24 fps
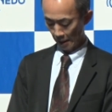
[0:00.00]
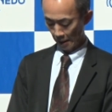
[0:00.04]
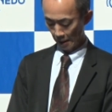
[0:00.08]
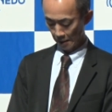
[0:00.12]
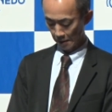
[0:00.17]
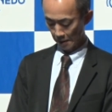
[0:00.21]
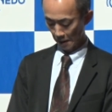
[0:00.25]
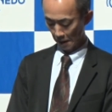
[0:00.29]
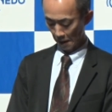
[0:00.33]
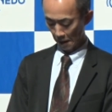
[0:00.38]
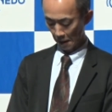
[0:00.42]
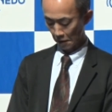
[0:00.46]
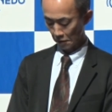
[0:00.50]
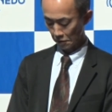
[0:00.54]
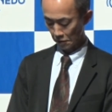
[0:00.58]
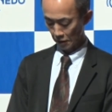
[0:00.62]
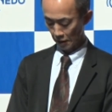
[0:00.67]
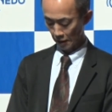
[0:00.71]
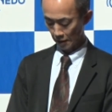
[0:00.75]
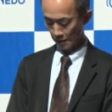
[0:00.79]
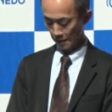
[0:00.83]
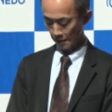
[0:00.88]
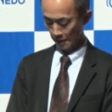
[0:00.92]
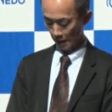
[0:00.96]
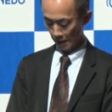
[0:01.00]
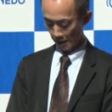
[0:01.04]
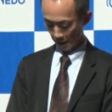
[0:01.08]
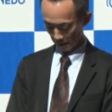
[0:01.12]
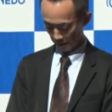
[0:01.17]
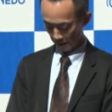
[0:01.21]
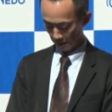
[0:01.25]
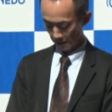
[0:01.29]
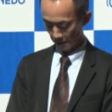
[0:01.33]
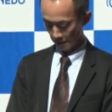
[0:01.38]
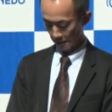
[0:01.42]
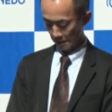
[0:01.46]
さらなる技術開
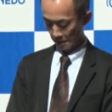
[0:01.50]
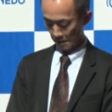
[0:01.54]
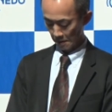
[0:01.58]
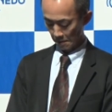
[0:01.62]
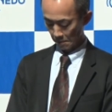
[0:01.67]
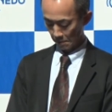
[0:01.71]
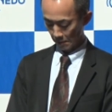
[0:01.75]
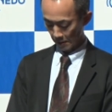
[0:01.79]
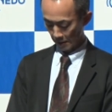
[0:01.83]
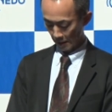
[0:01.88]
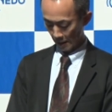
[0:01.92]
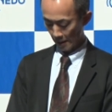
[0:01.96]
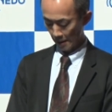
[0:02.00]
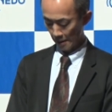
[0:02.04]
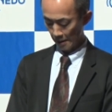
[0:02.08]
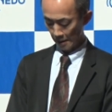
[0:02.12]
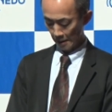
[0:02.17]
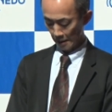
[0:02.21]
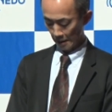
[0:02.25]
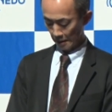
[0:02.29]
発、また